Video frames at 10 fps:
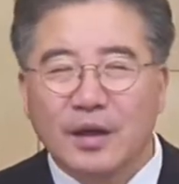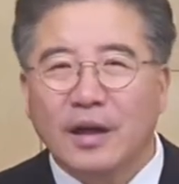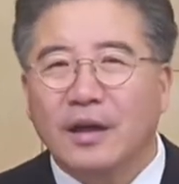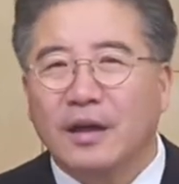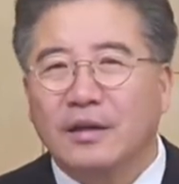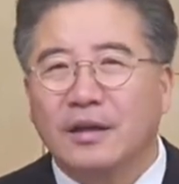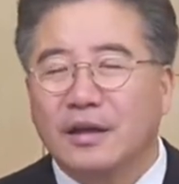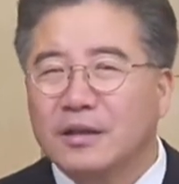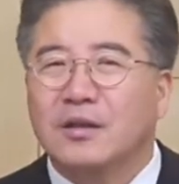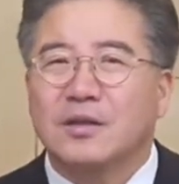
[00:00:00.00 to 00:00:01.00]
아,
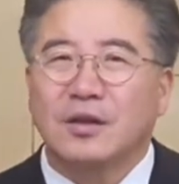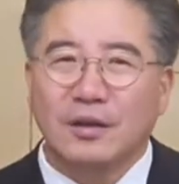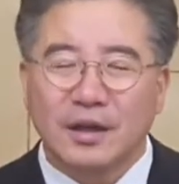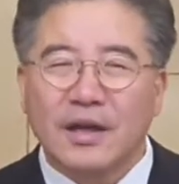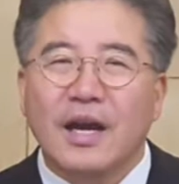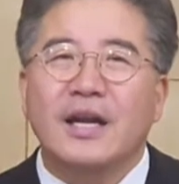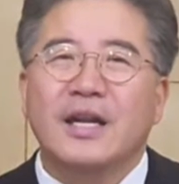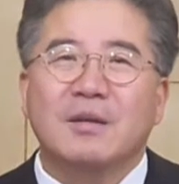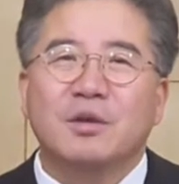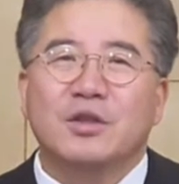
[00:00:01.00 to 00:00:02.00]
예를 들어서
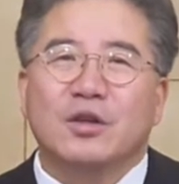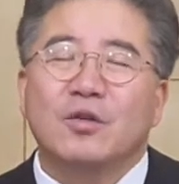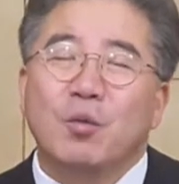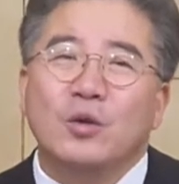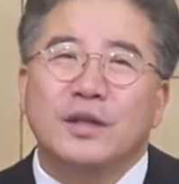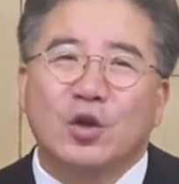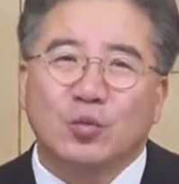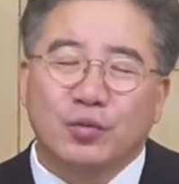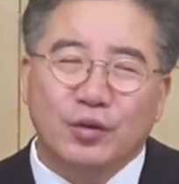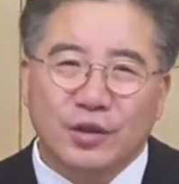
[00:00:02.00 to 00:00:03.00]
하나님이 저를
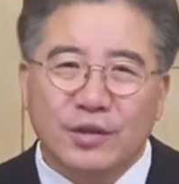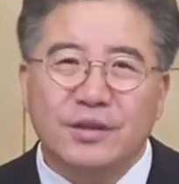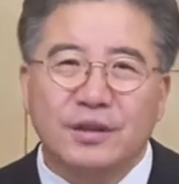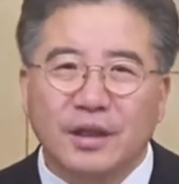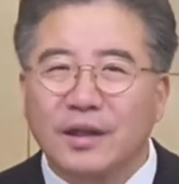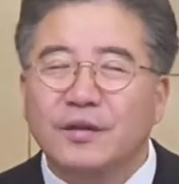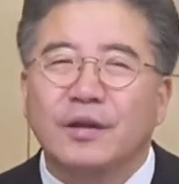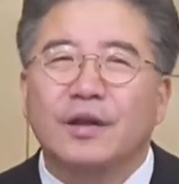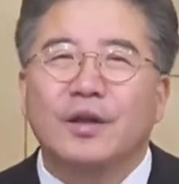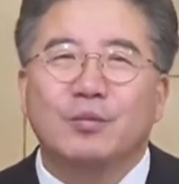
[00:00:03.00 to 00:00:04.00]
목사로 부르셨으니
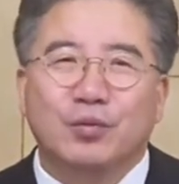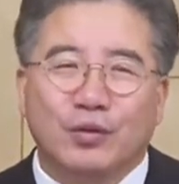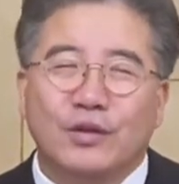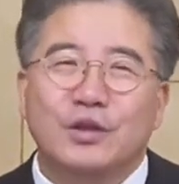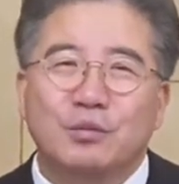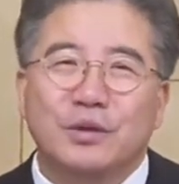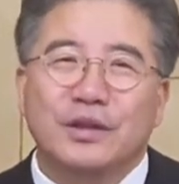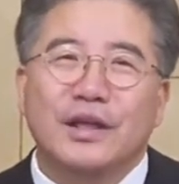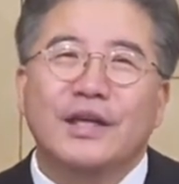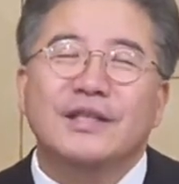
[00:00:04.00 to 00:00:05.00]
부르신
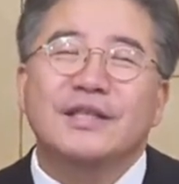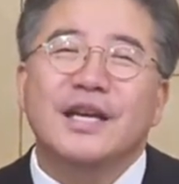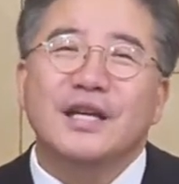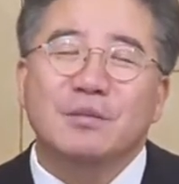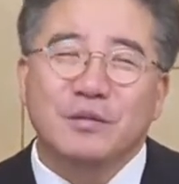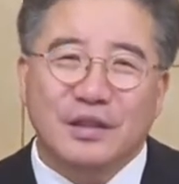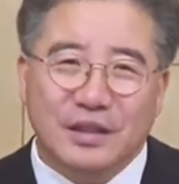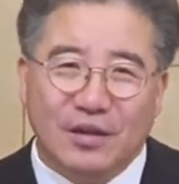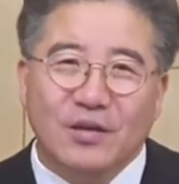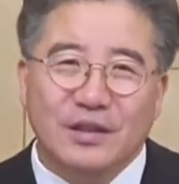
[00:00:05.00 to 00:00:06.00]
분이
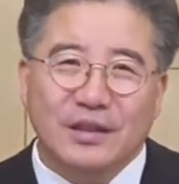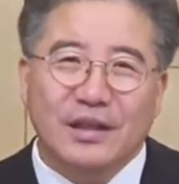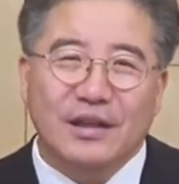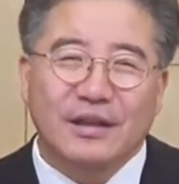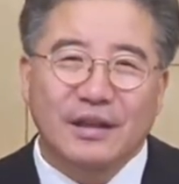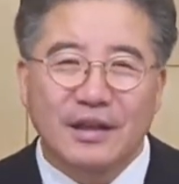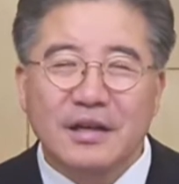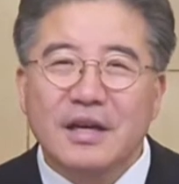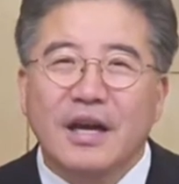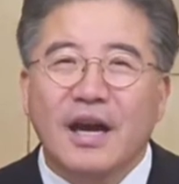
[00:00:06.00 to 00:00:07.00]
책임지실 것이다.
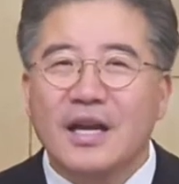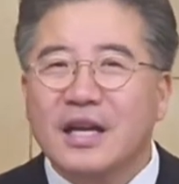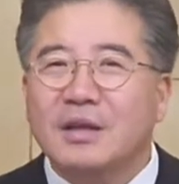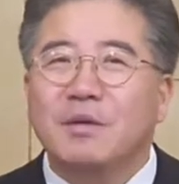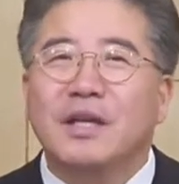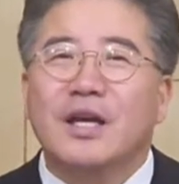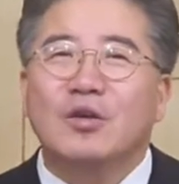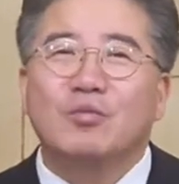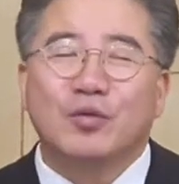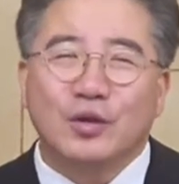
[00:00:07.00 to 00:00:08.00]
하나님이
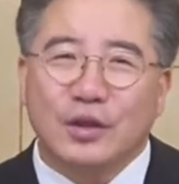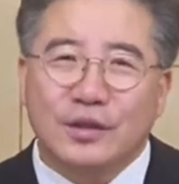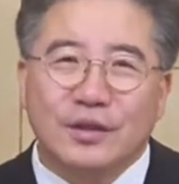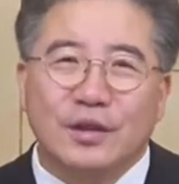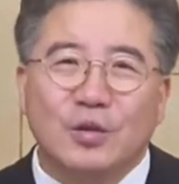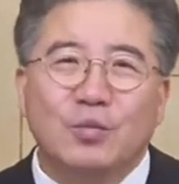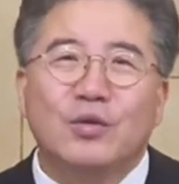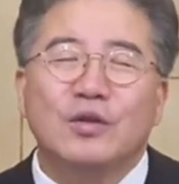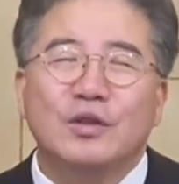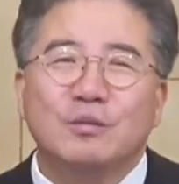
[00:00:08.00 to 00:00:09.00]
나를 부르셨으니
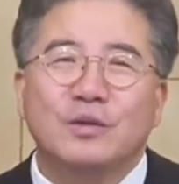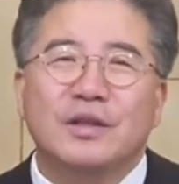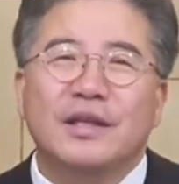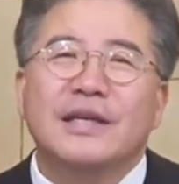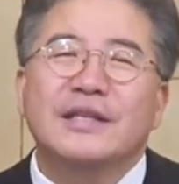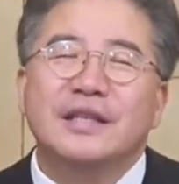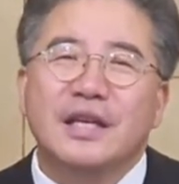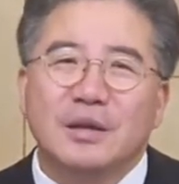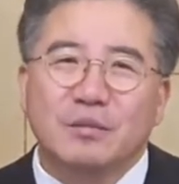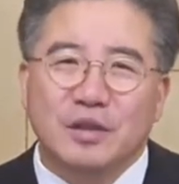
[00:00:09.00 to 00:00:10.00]
부르신 분이
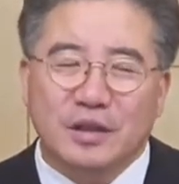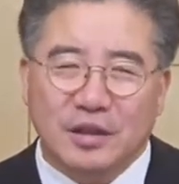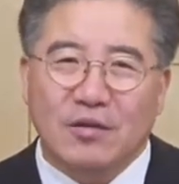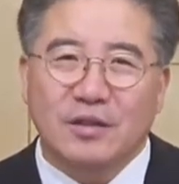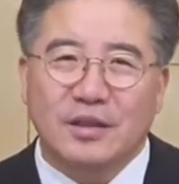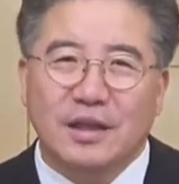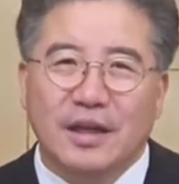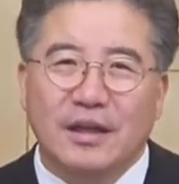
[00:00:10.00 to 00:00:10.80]
책임지실 것이다.